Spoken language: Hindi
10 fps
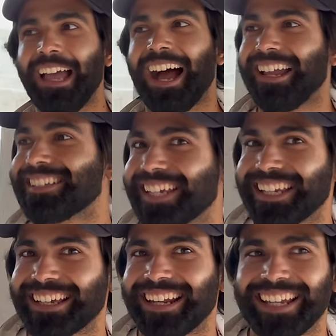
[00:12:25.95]
हाँ यार सही
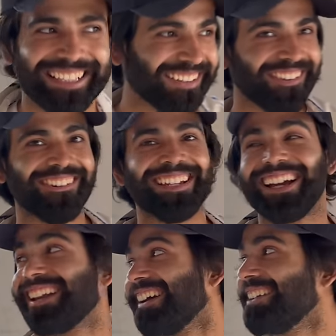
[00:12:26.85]
रहा है यहाँ से व्यू नहीं आ
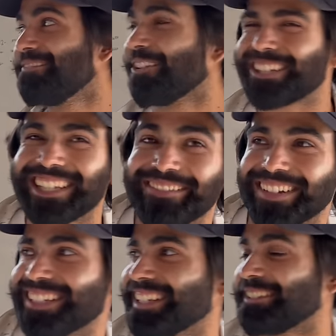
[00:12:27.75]
रहा बहुत जल्दी
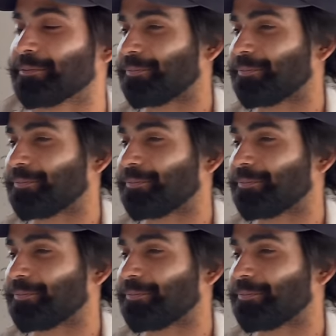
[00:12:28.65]
पहुंच जाए